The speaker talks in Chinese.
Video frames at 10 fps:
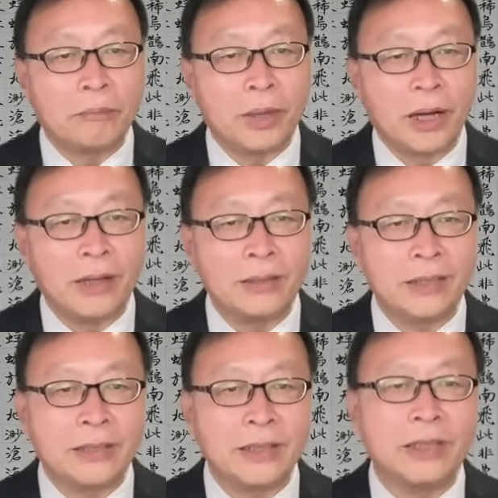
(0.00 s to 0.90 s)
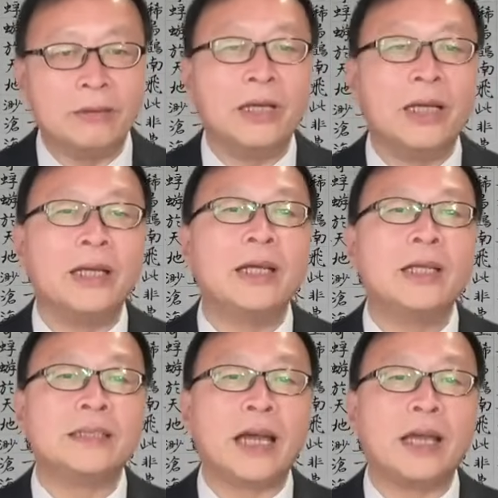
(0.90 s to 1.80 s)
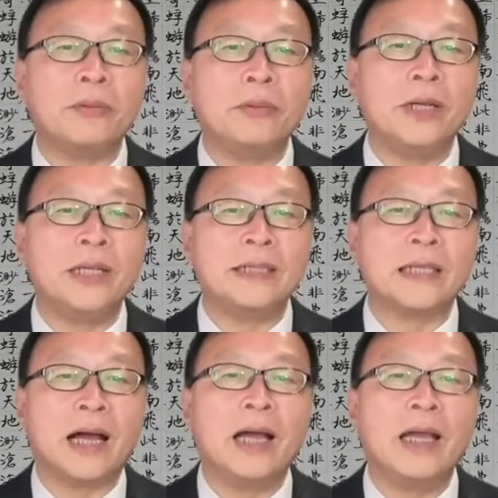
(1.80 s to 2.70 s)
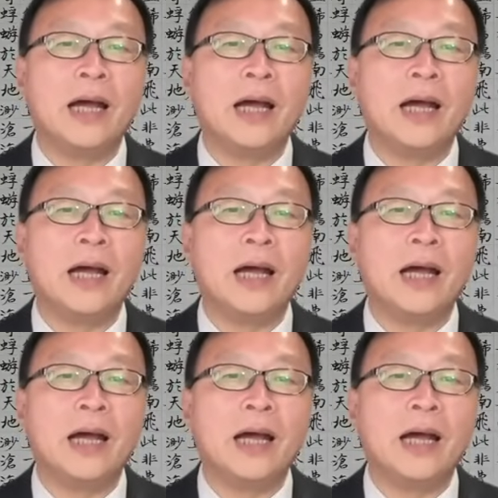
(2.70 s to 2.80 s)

彭的地位，在舆论上。